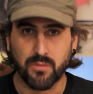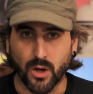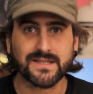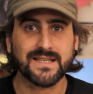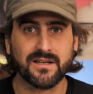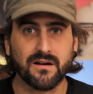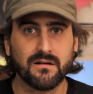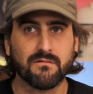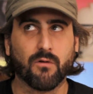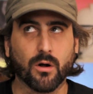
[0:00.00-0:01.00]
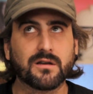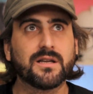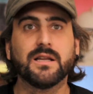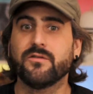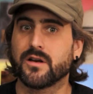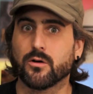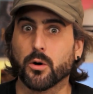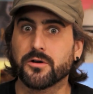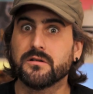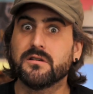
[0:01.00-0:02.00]
Plötzlich wollten ganz viele
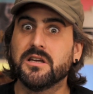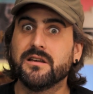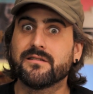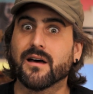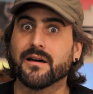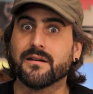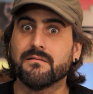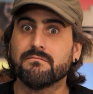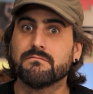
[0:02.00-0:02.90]
Leute Geek sein.